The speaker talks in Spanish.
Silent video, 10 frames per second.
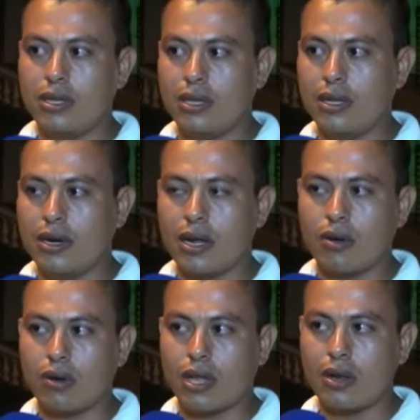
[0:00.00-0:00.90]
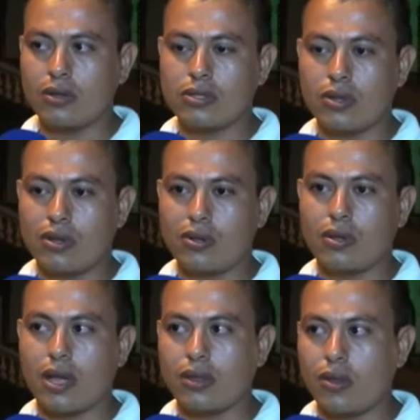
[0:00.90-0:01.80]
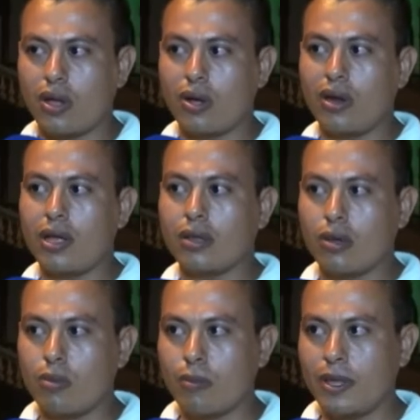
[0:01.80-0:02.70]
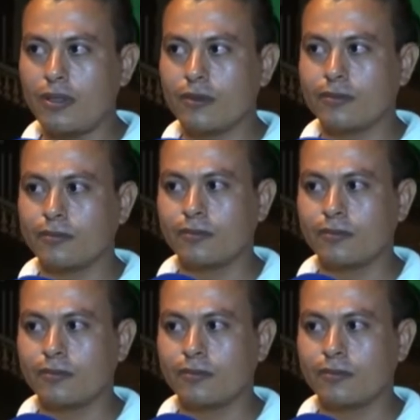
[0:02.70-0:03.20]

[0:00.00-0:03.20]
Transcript: y, y, recordarlos todo, a toda hora y a todo momento.